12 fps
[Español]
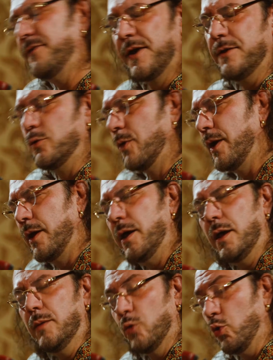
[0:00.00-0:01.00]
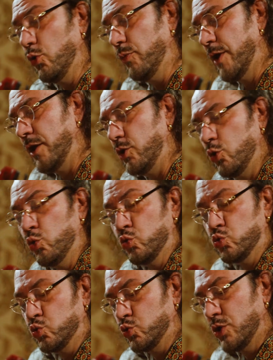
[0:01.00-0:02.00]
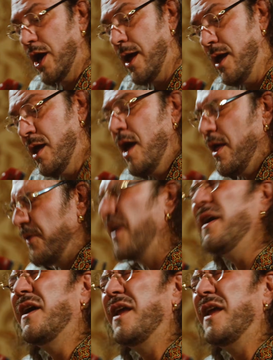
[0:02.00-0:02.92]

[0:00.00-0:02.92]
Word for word: de nuevo me inunda de